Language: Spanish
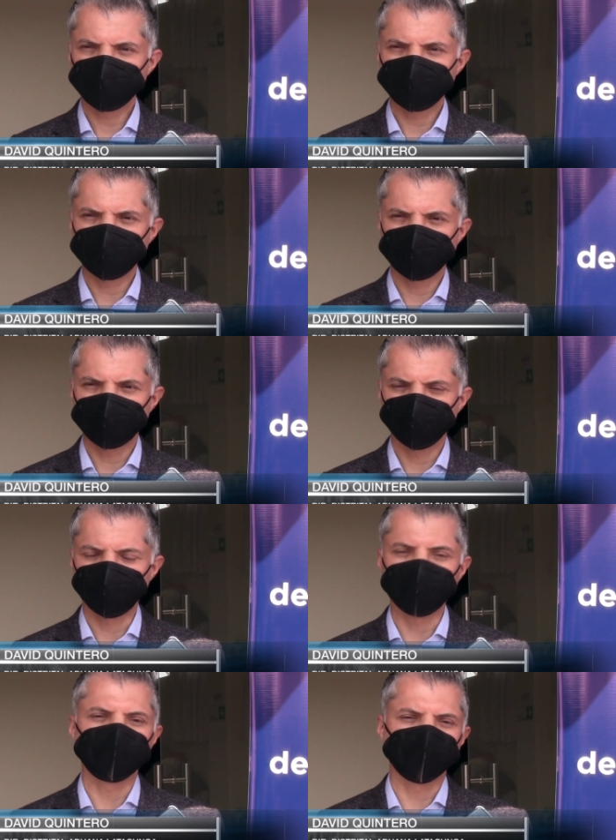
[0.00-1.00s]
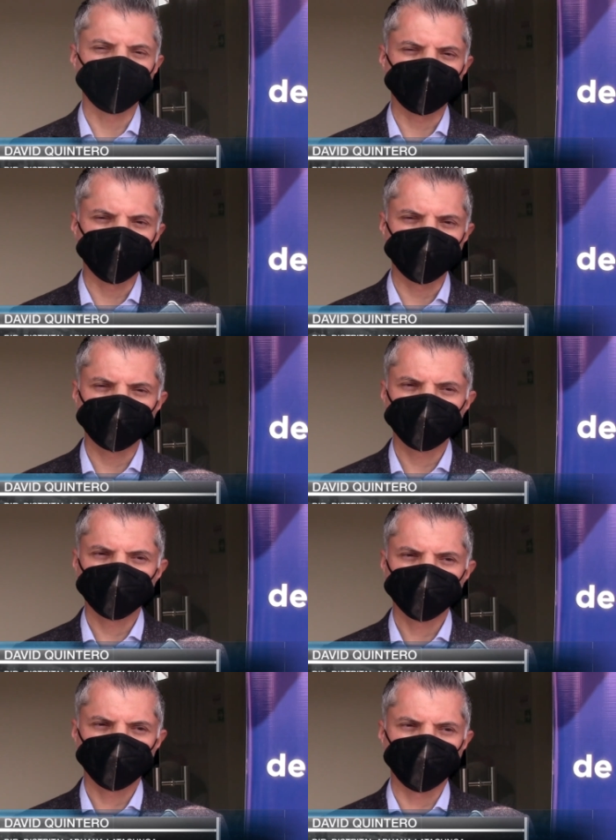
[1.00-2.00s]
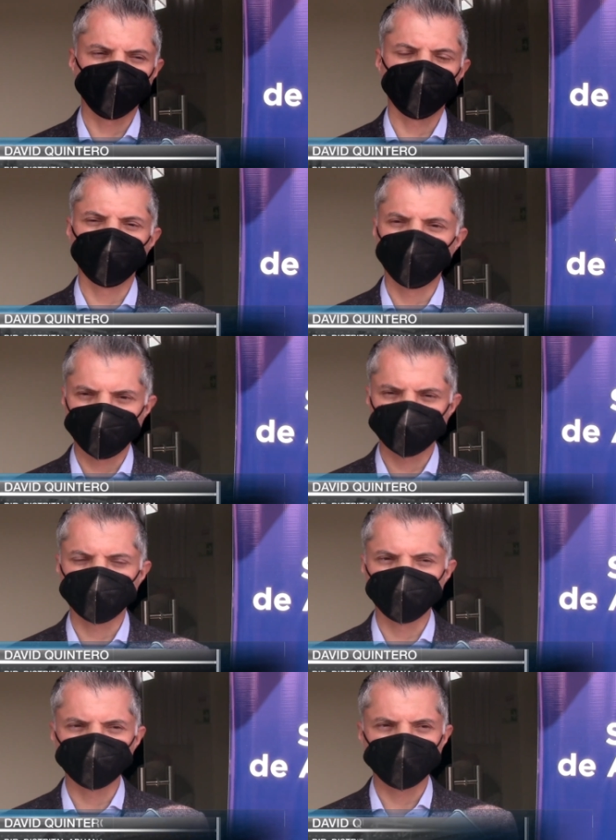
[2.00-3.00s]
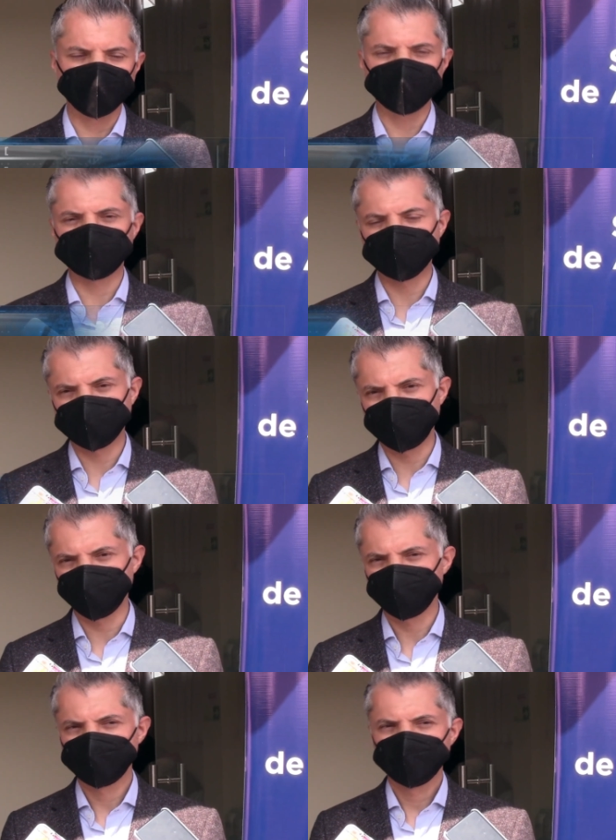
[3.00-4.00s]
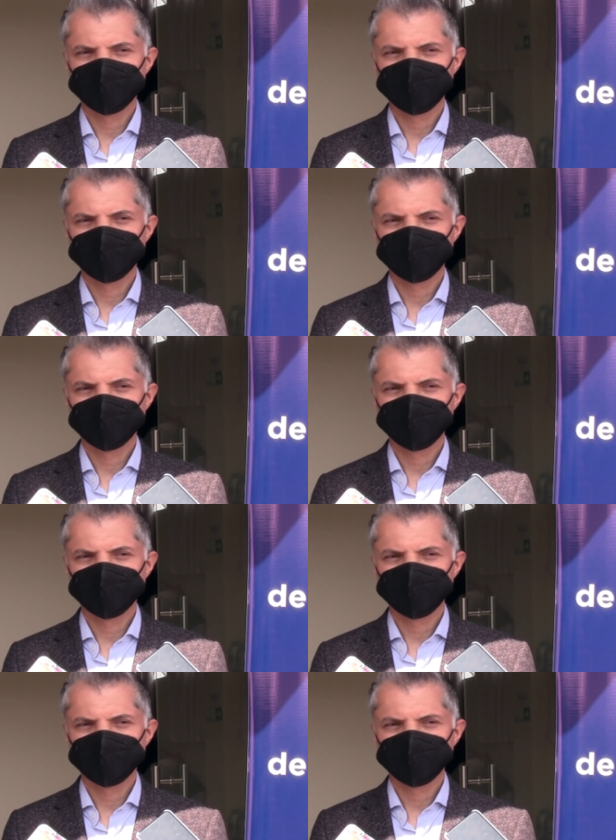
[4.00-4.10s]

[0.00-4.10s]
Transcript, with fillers: ah, prendas de vestir, tanto nuevas como usadas, calzado,